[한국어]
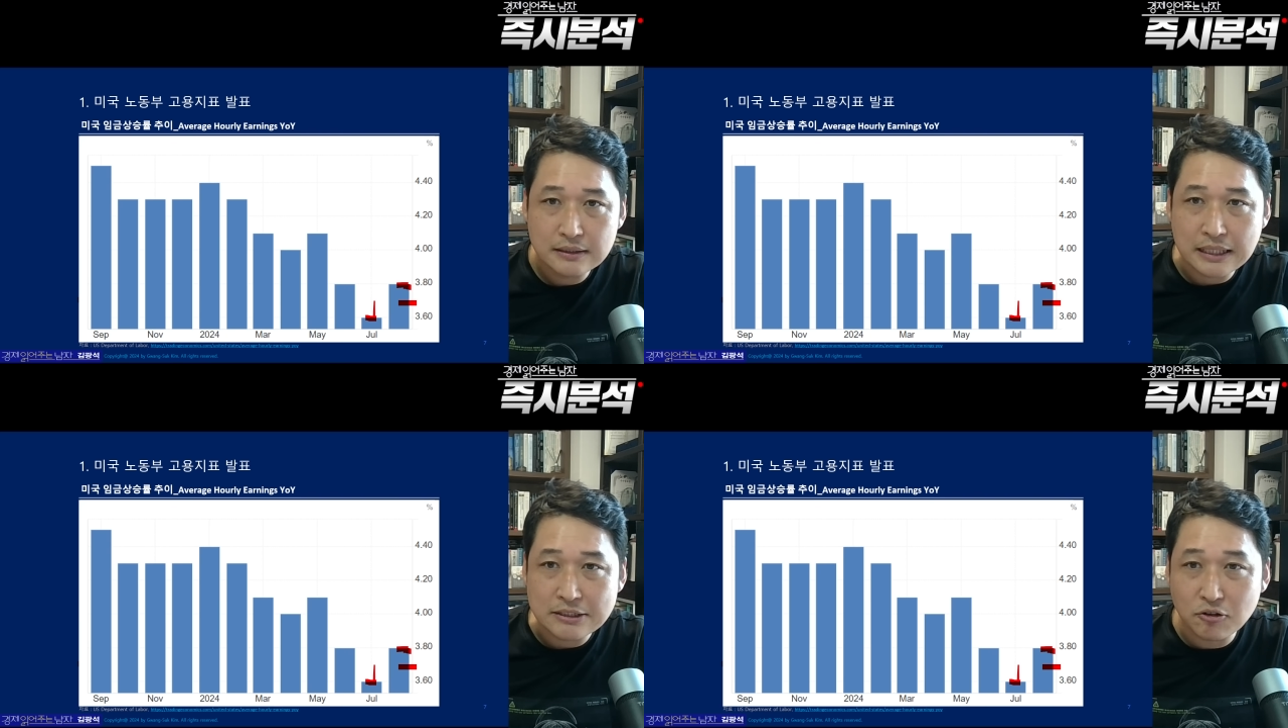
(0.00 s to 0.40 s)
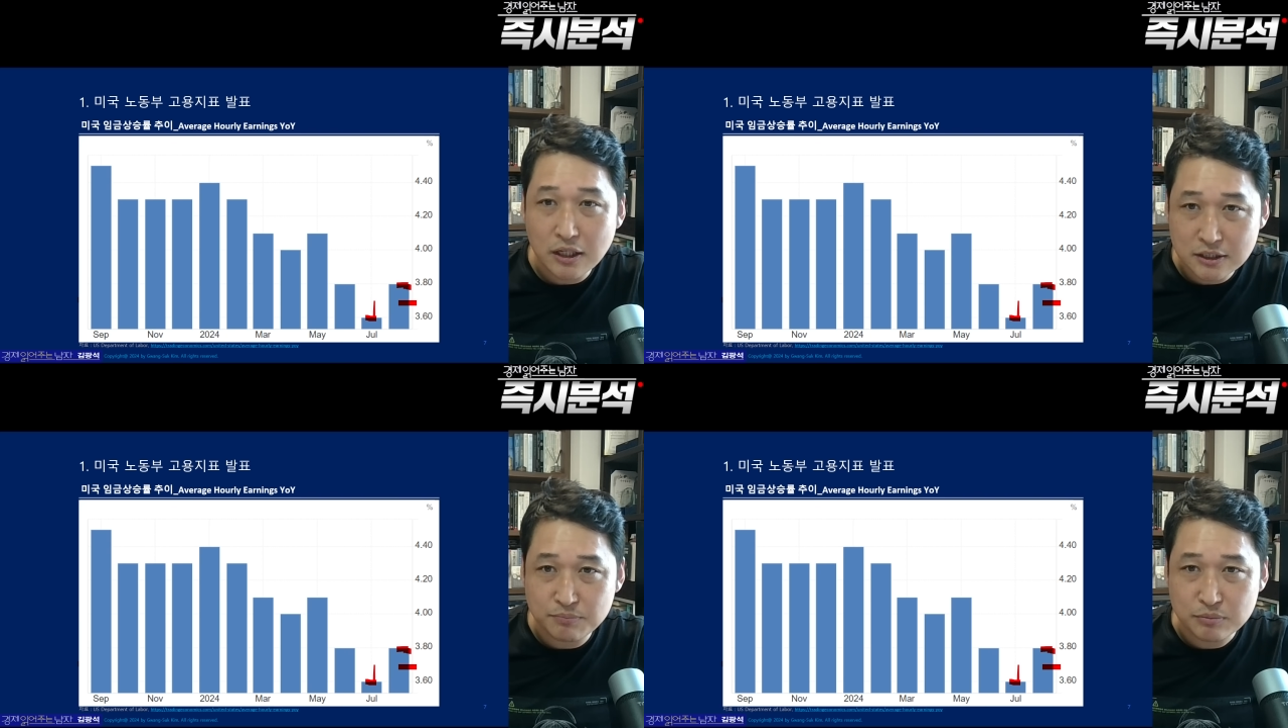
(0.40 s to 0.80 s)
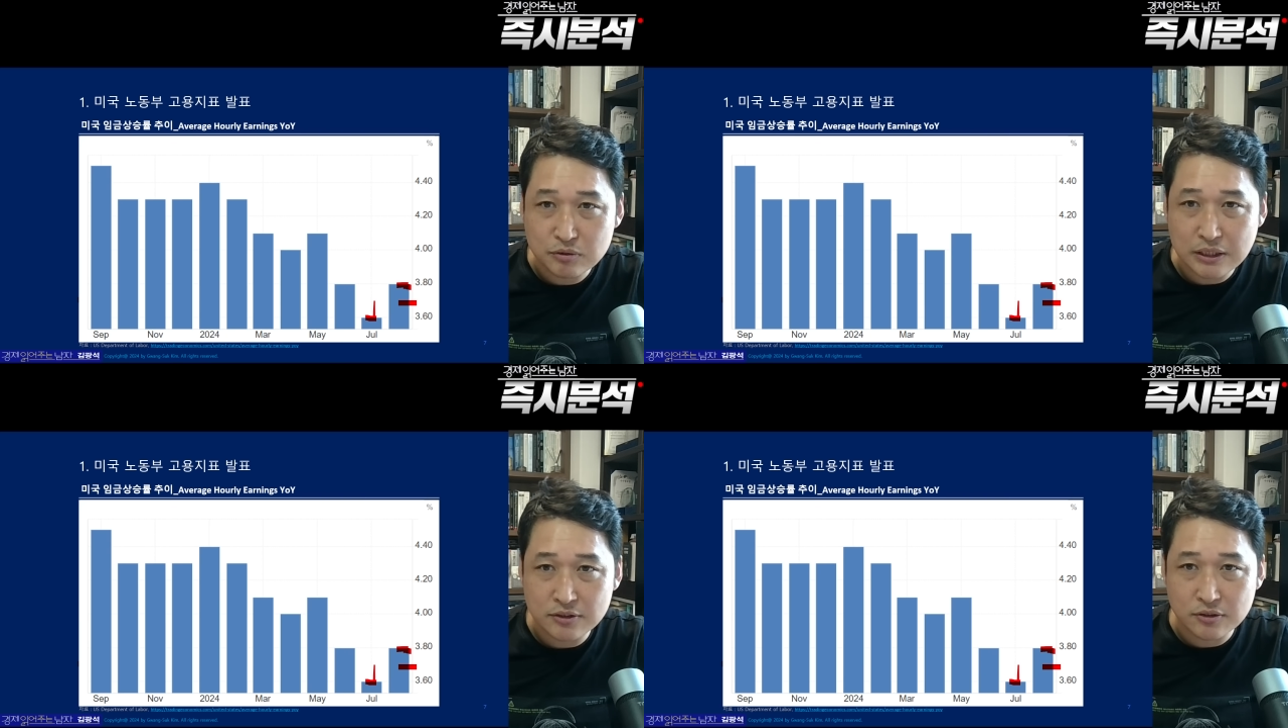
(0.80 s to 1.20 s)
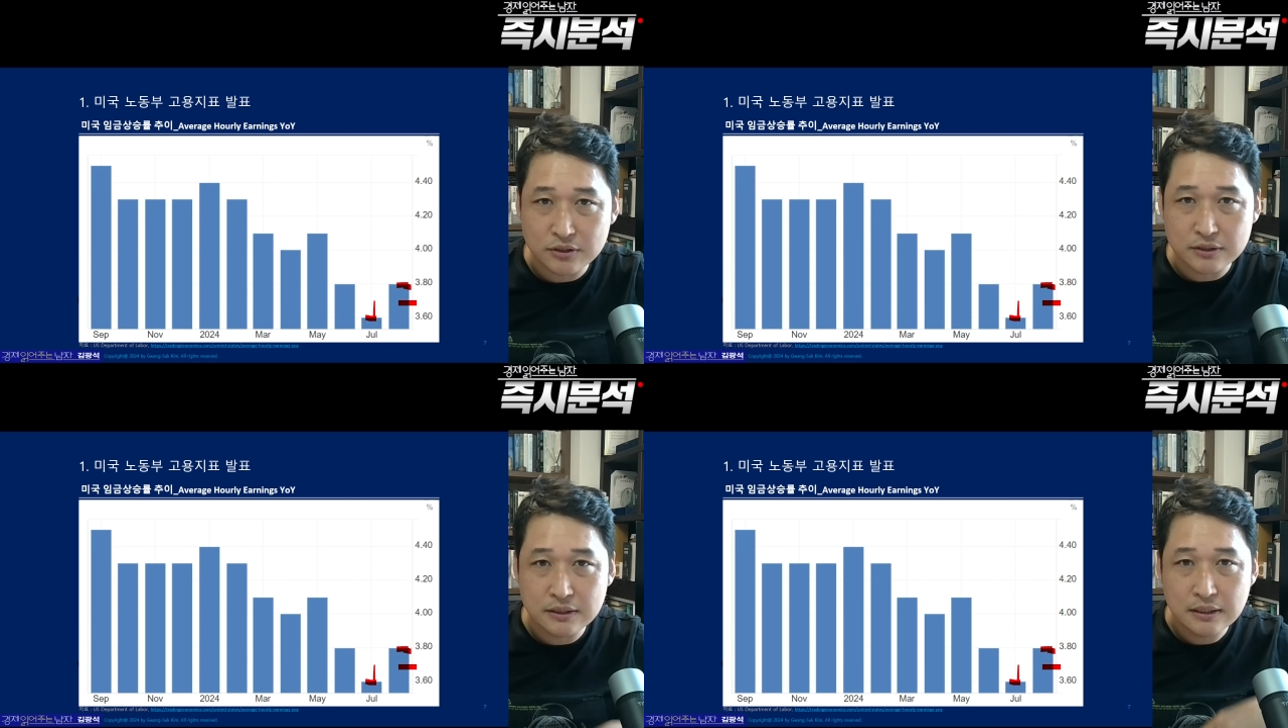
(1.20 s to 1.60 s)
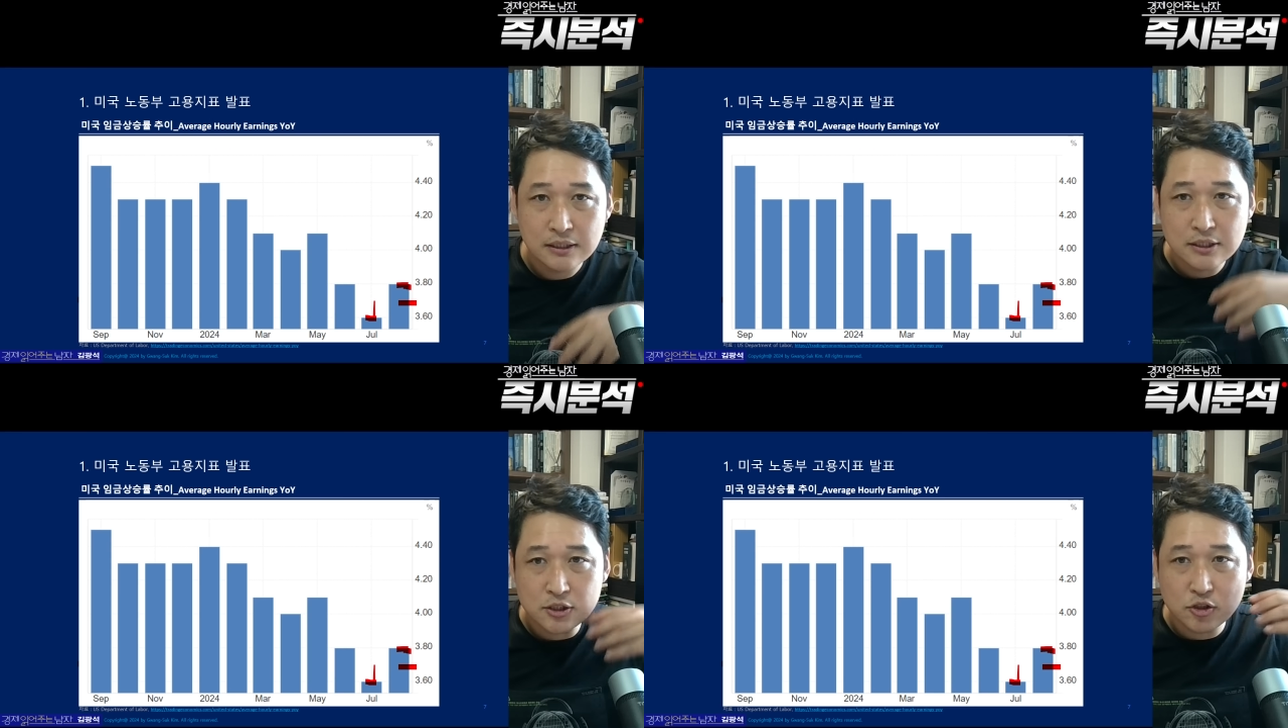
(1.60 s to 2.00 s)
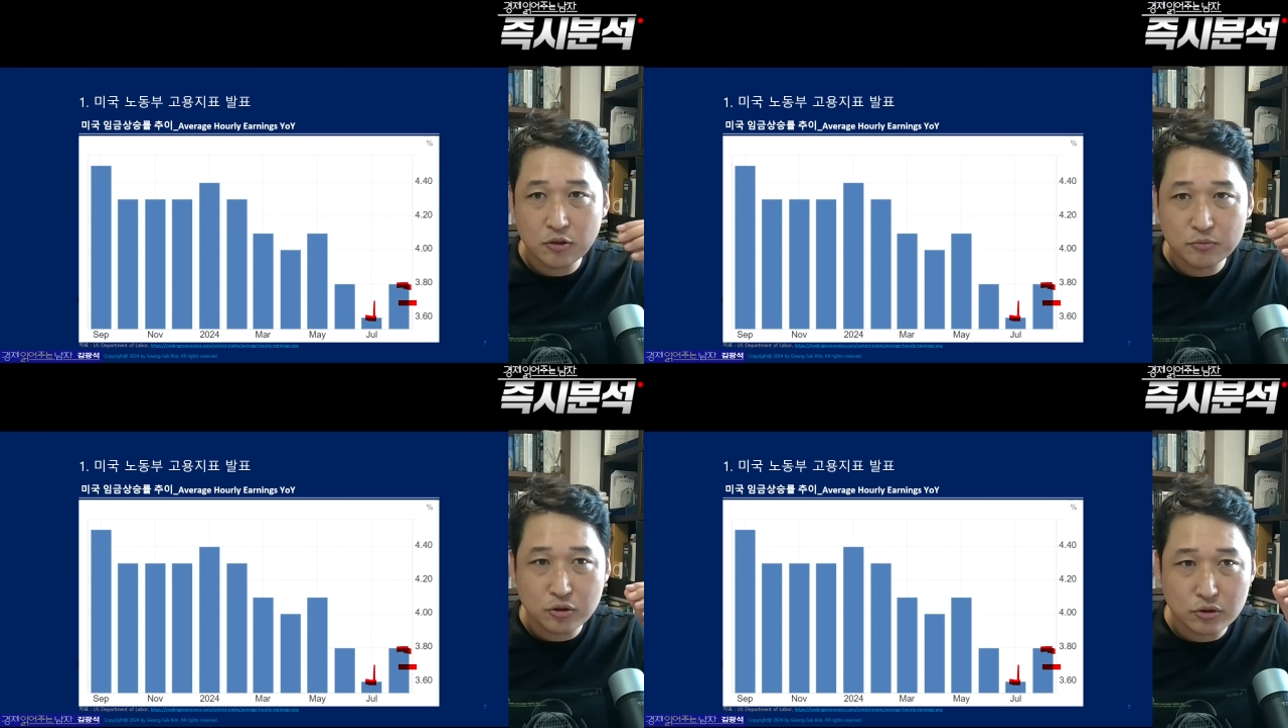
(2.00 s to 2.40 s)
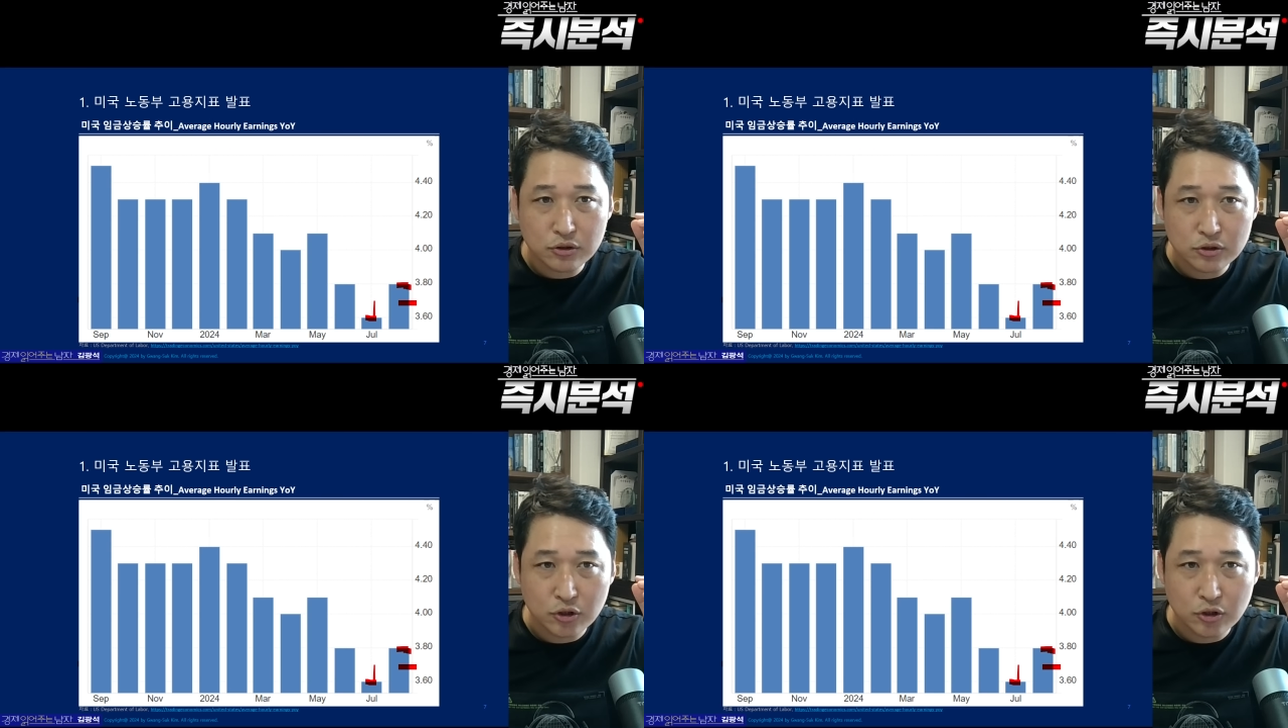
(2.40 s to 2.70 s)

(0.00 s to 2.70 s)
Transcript: 다섯 가지 부문에서는 실업률